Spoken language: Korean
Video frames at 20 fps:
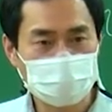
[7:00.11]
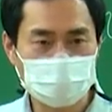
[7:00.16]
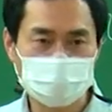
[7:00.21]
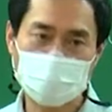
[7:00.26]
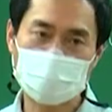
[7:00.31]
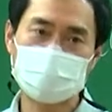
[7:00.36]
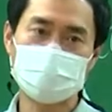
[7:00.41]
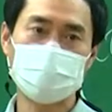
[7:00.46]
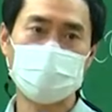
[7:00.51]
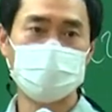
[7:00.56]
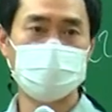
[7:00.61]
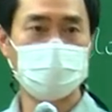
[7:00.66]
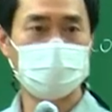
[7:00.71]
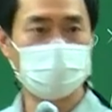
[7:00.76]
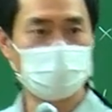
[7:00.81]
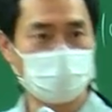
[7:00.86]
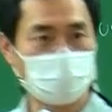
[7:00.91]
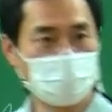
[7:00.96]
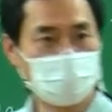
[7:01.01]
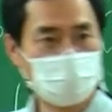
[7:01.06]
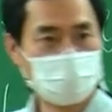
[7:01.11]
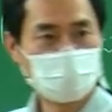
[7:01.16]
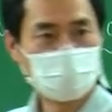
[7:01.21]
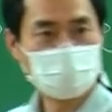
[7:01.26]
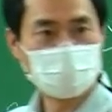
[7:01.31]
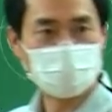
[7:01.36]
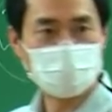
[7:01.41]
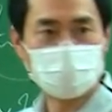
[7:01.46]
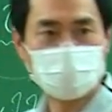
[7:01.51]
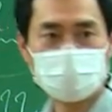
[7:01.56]
이제 다 끝났네 이제 그럼.
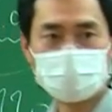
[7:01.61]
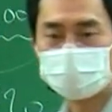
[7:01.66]
음.